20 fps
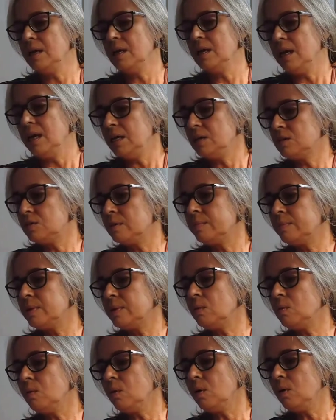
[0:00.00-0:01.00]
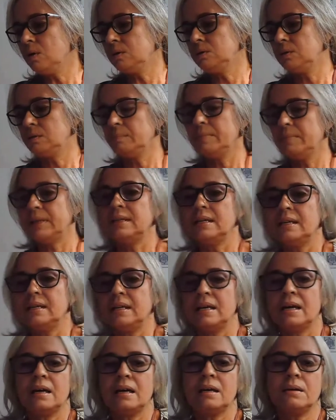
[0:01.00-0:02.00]
e sobre um outro
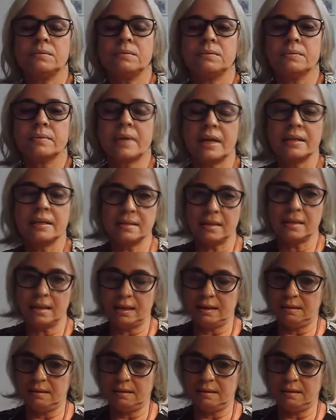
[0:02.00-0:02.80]
material, quer dizer,